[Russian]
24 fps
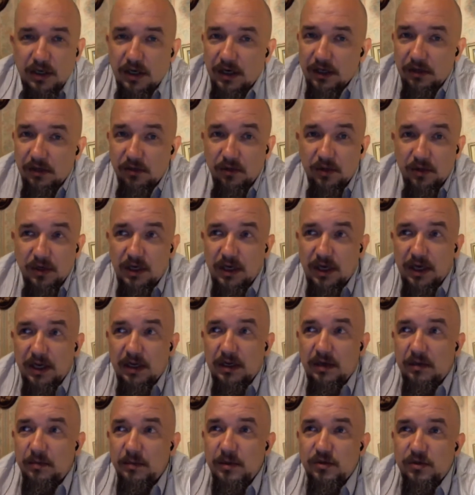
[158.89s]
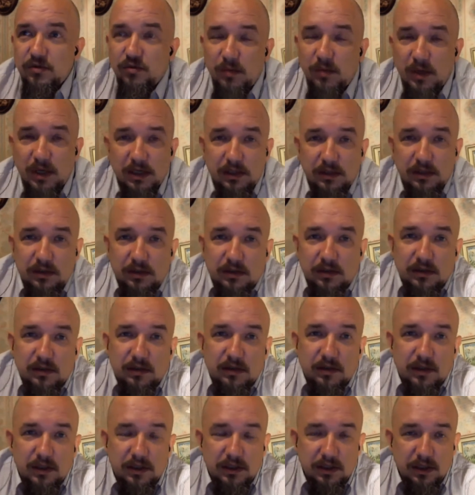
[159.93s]
которые я, и без ума от,
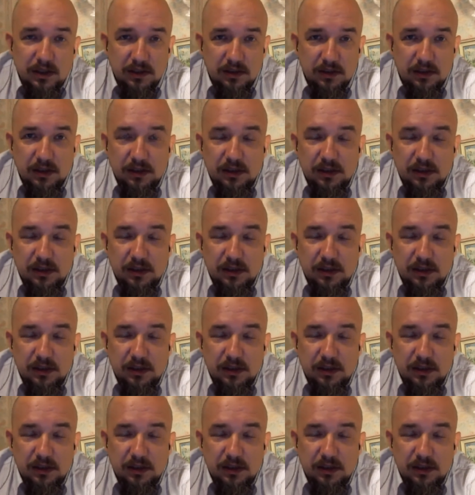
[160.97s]
от, э,